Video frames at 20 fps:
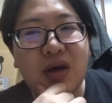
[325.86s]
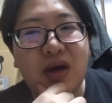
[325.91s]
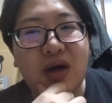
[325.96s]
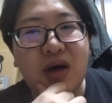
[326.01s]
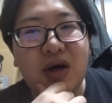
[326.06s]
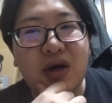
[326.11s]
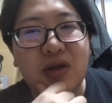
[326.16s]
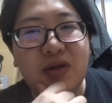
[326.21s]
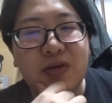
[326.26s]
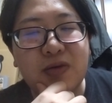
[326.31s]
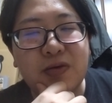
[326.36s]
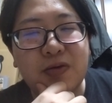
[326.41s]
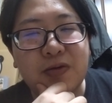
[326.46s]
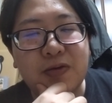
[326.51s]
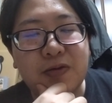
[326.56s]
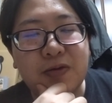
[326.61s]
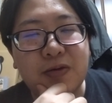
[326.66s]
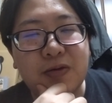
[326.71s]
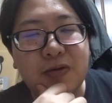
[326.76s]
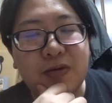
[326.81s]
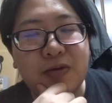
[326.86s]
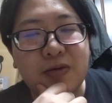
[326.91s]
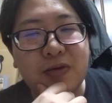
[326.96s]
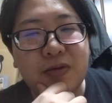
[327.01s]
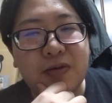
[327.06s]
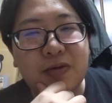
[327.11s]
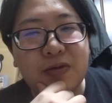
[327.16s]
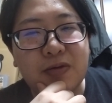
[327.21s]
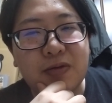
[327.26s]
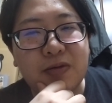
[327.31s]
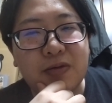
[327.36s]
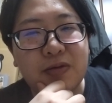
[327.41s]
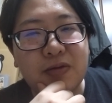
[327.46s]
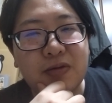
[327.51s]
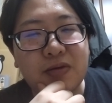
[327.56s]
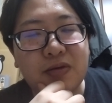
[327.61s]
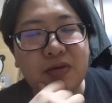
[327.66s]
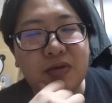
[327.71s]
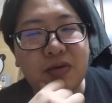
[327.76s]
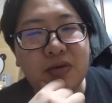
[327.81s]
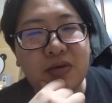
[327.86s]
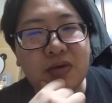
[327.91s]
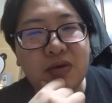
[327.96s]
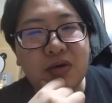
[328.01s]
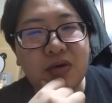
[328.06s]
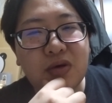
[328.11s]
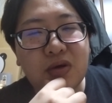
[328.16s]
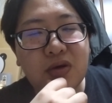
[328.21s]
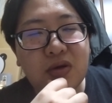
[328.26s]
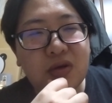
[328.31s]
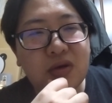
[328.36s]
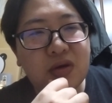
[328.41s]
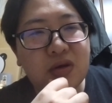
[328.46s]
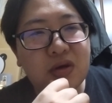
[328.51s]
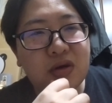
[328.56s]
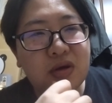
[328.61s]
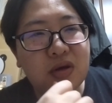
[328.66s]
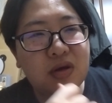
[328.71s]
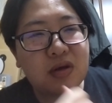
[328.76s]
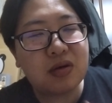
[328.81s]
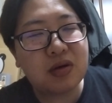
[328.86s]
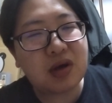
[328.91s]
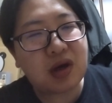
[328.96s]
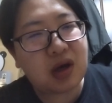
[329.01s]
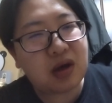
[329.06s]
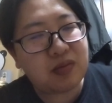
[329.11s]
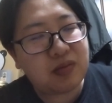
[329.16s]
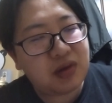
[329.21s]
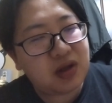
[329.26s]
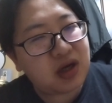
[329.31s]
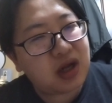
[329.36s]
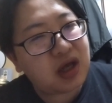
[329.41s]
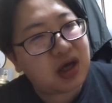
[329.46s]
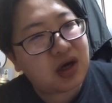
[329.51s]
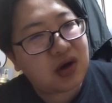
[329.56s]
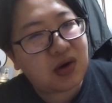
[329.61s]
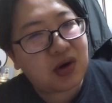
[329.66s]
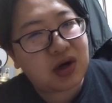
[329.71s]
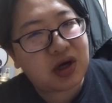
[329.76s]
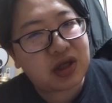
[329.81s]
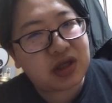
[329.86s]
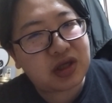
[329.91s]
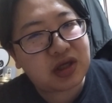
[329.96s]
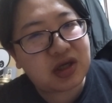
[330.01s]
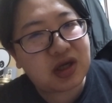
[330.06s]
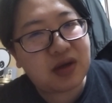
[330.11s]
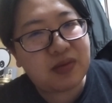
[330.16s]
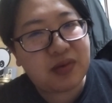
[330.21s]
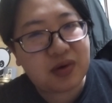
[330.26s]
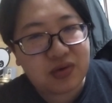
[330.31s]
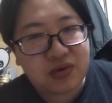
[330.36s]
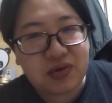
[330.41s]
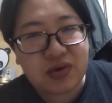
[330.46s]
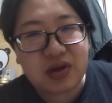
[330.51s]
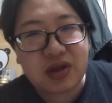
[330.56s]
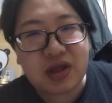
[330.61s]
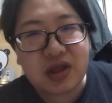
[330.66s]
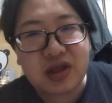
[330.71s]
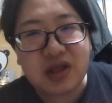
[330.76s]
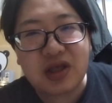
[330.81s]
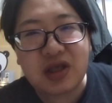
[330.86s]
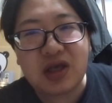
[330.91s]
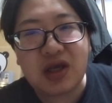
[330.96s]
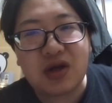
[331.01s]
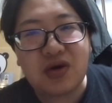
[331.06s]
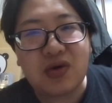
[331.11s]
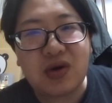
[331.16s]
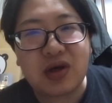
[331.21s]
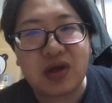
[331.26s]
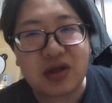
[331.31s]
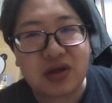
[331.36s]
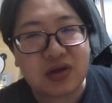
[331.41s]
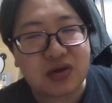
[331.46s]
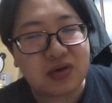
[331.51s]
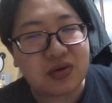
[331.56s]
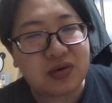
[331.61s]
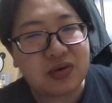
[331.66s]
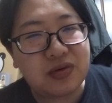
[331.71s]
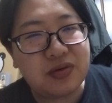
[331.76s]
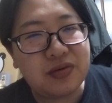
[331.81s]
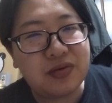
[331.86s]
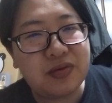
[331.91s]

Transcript: あのー、か、未来が分かっちゃえば不安なんて消えるわけですよ。